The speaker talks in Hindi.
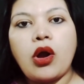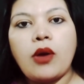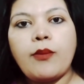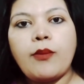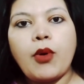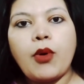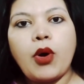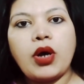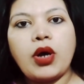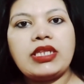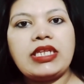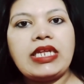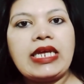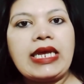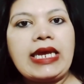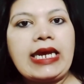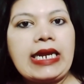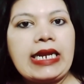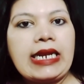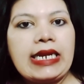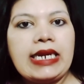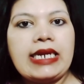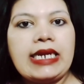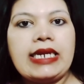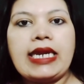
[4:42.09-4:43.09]
और बहुत ही
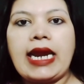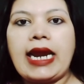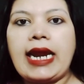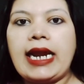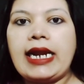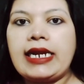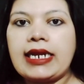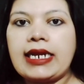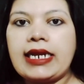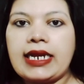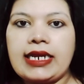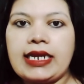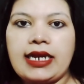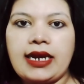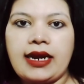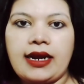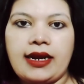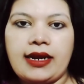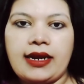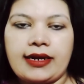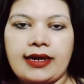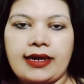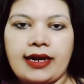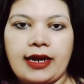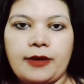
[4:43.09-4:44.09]
क्लीन एंड
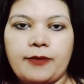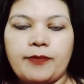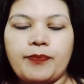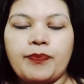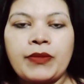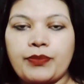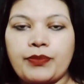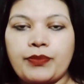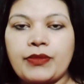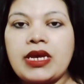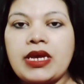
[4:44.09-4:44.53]
क्लियर लग रहा है